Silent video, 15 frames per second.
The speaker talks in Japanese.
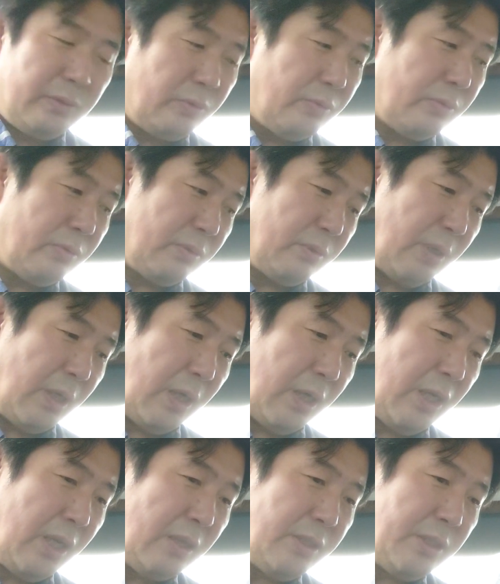よく
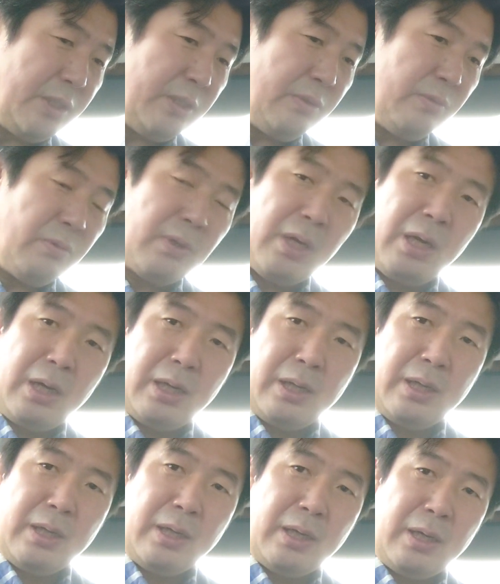上げちんとか